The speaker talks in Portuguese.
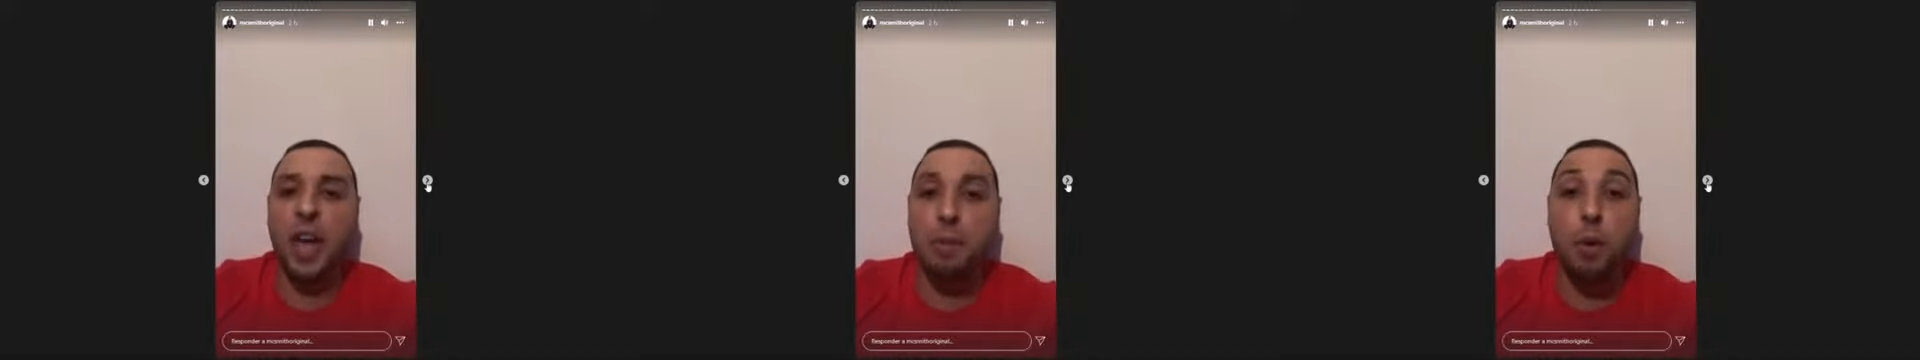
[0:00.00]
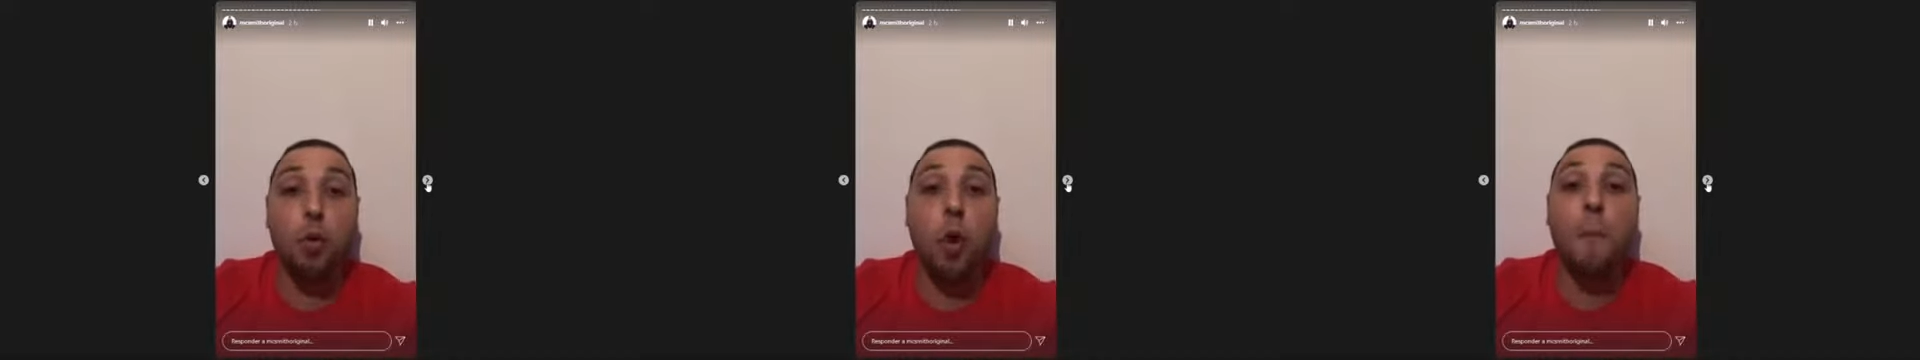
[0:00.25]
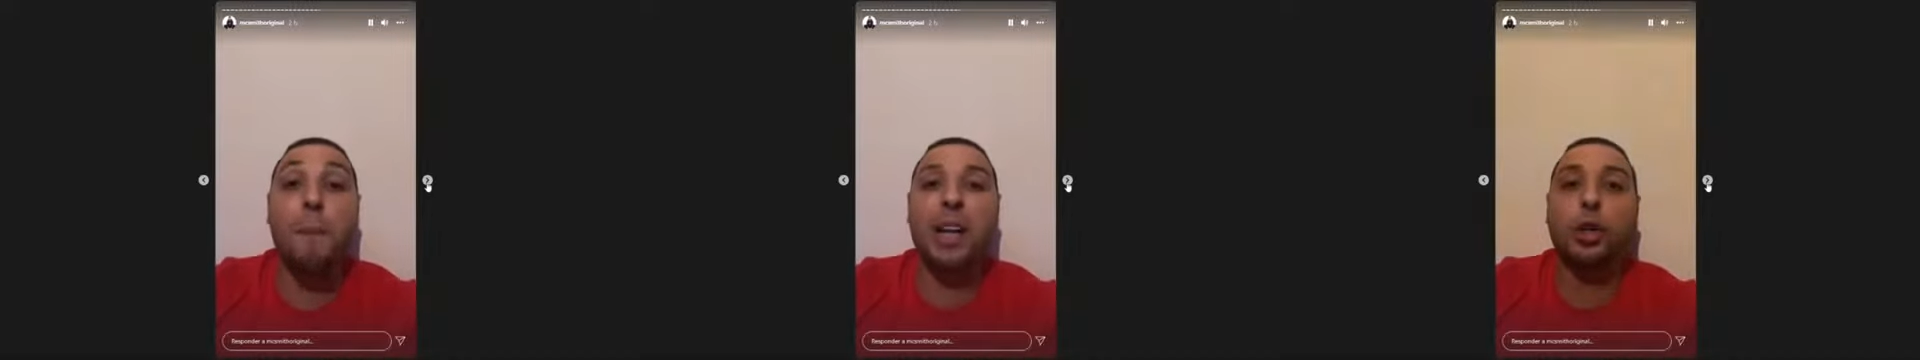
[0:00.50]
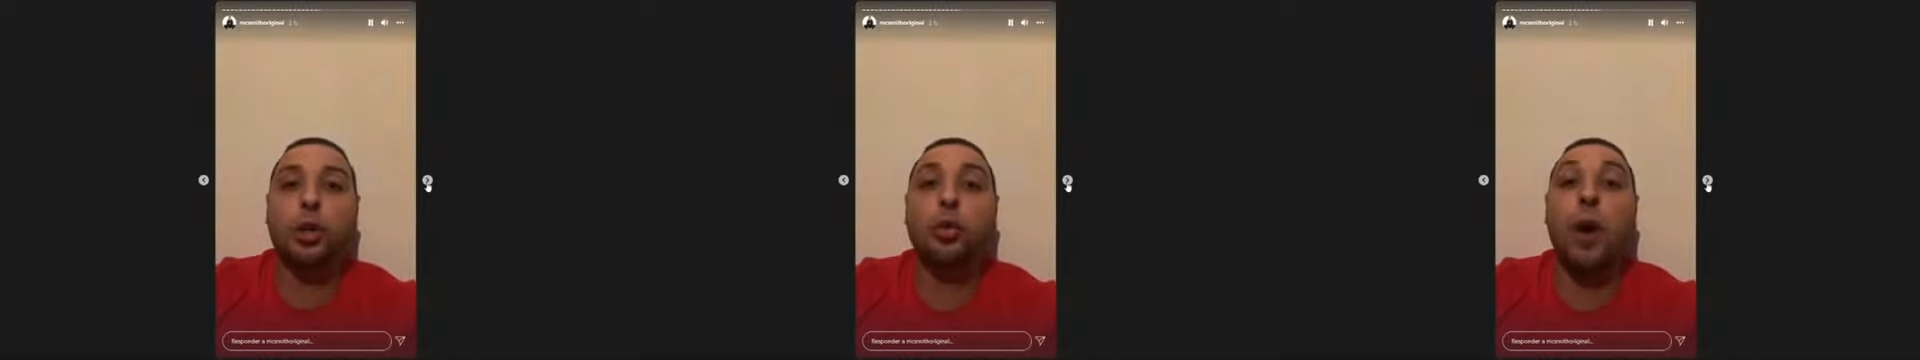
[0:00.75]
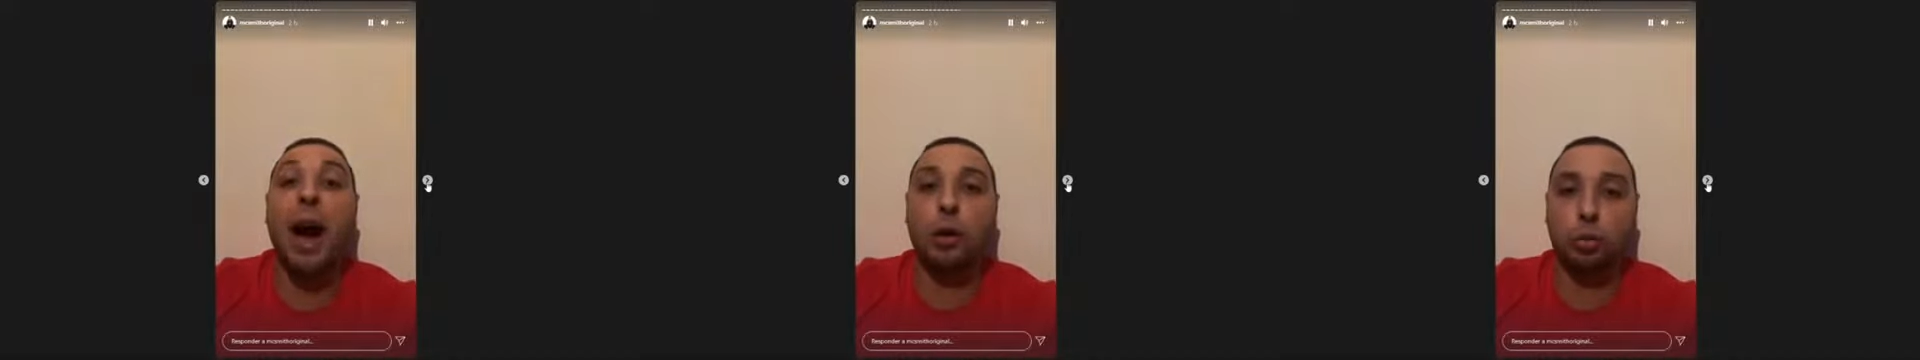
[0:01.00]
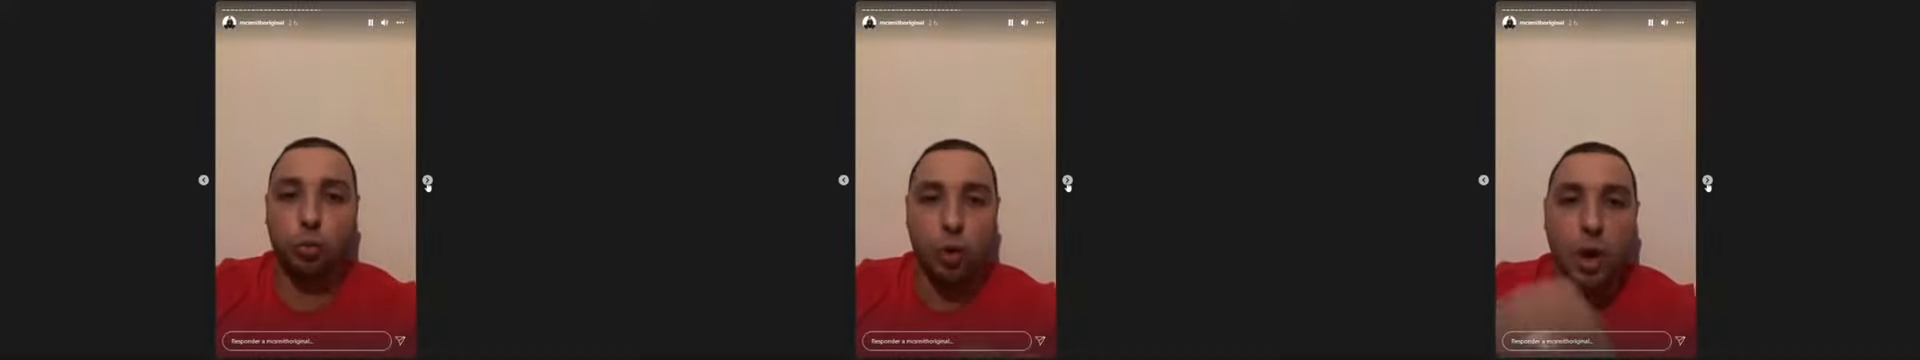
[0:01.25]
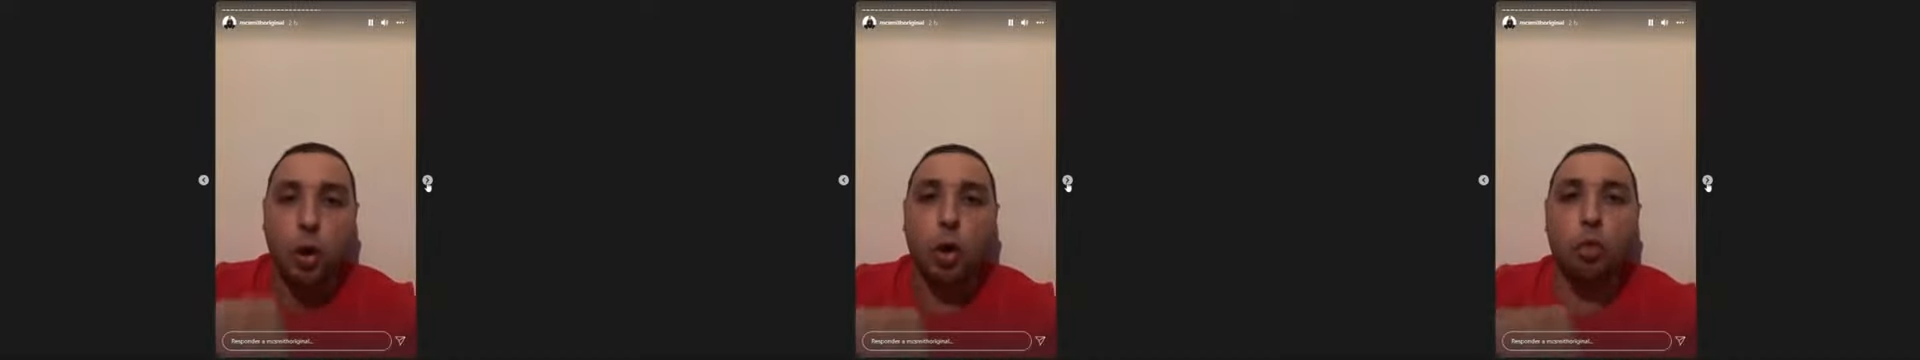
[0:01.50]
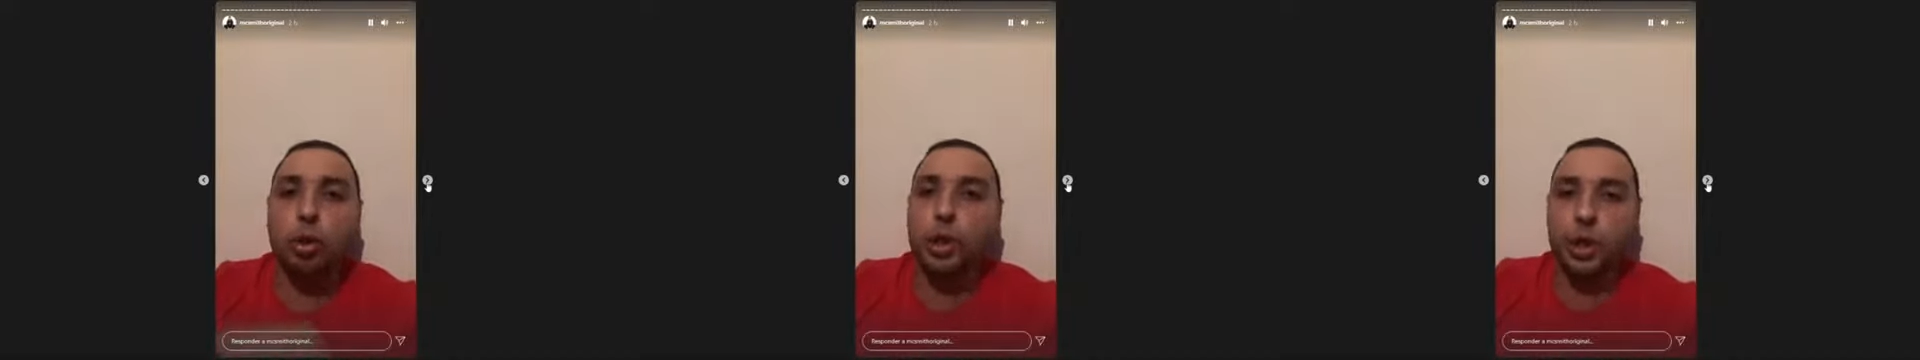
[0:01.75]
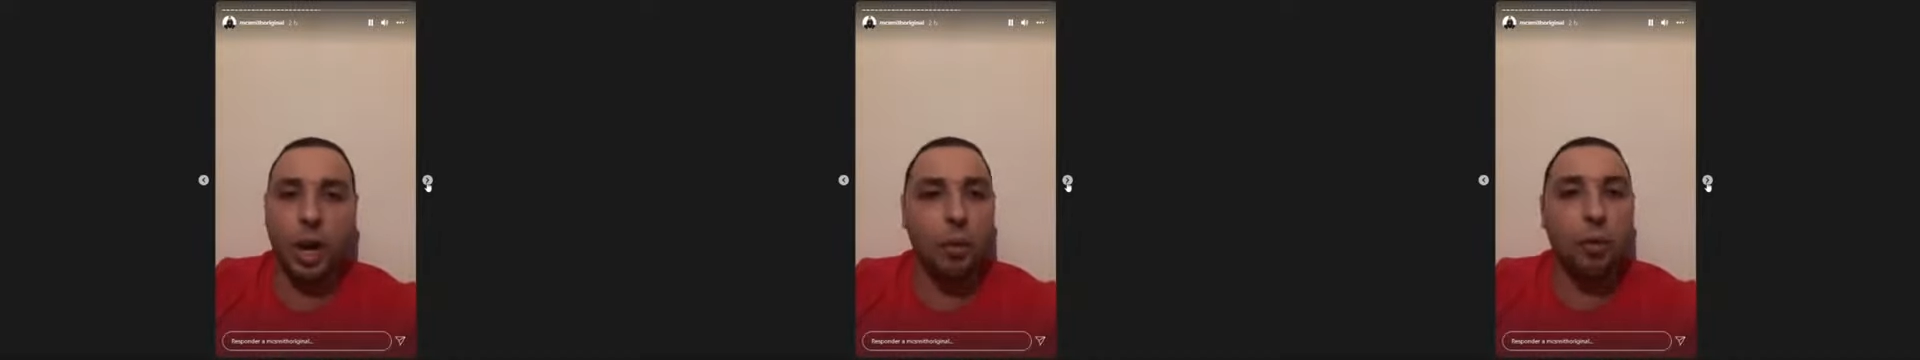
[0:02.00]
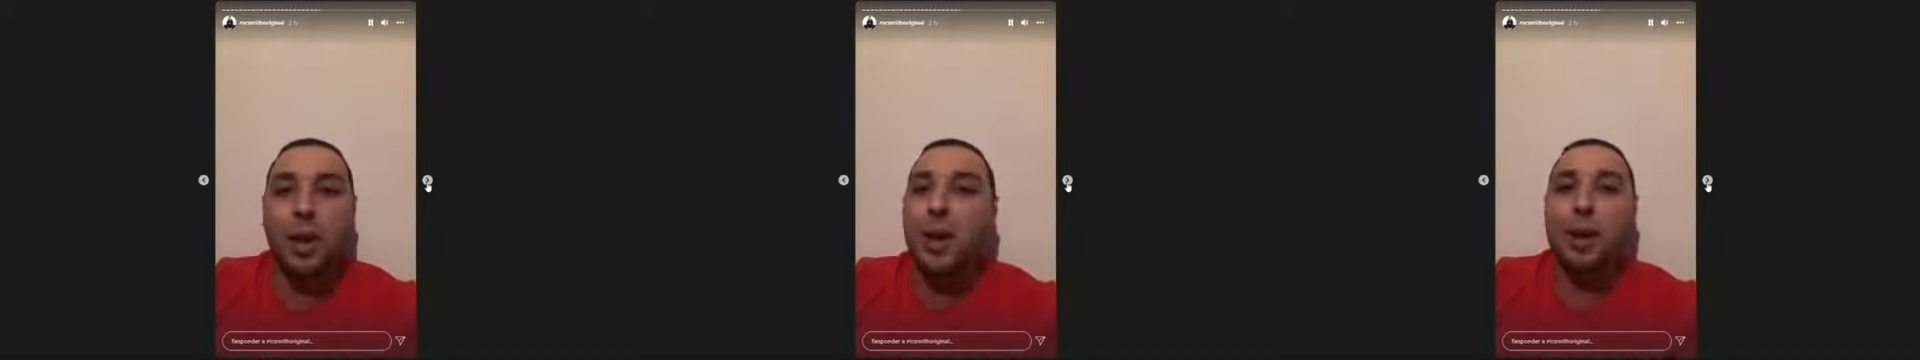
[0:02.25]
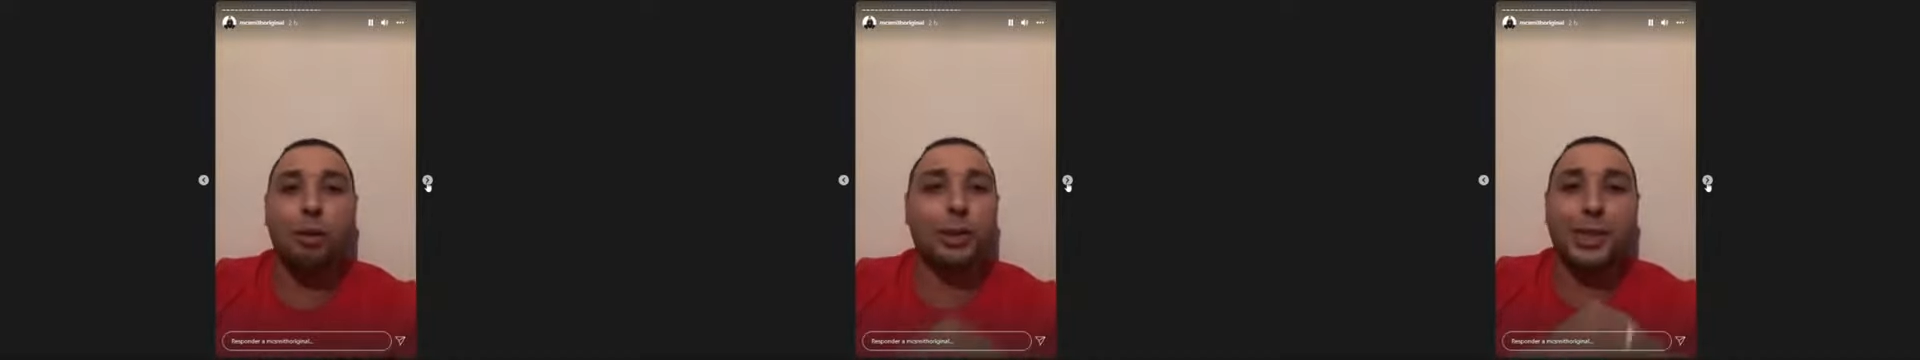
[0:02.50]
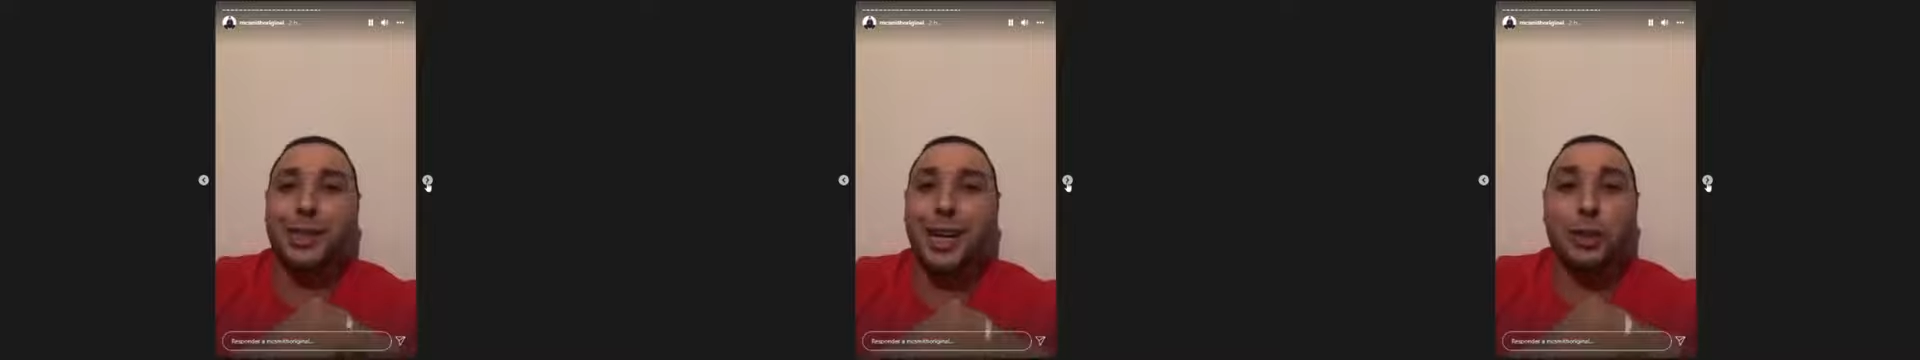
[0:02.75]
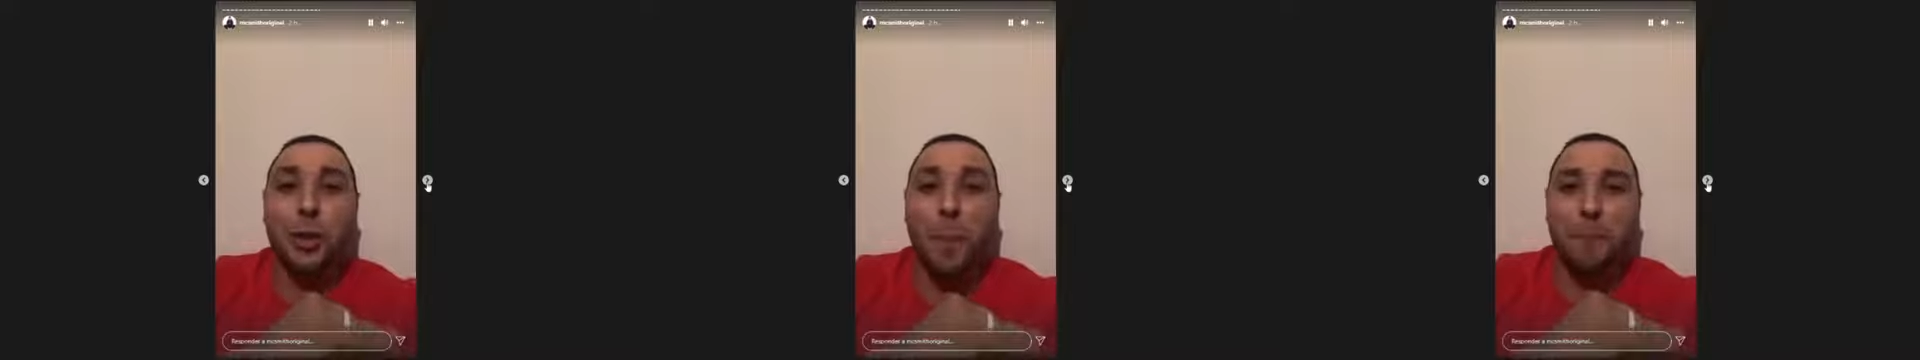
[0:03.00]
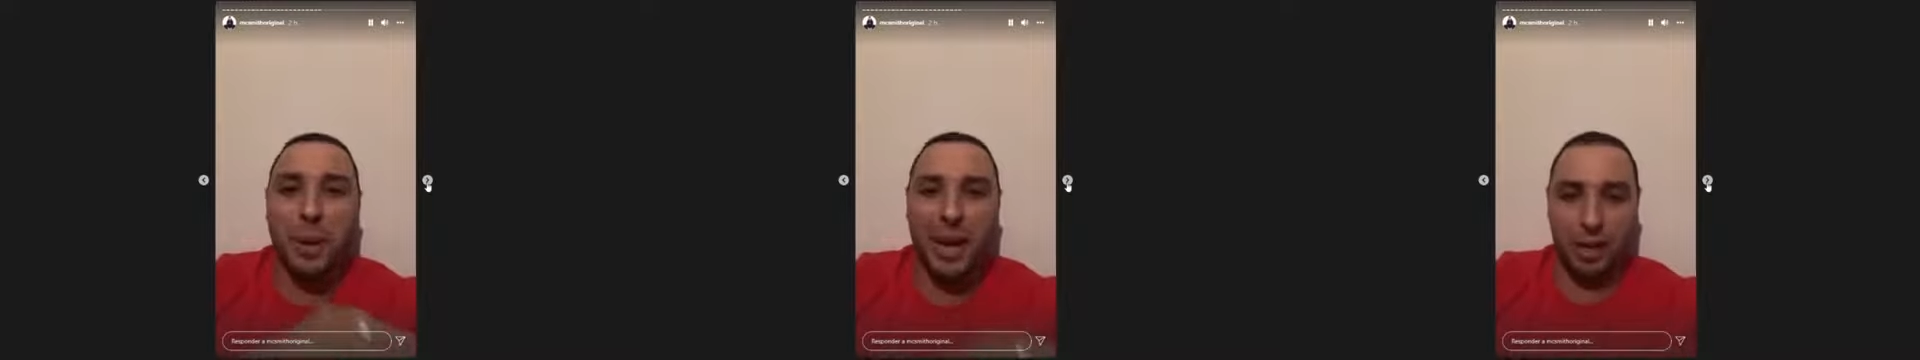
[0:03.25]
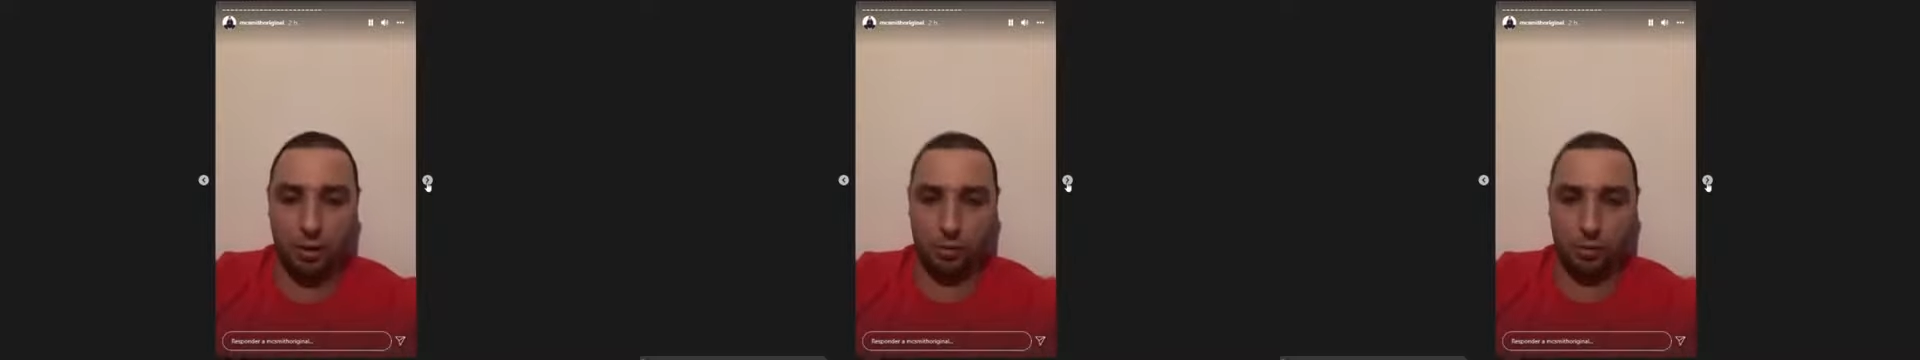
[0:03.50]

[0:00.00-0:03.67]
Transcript: irmão, combate no alto ou no chão, eu te atropelo.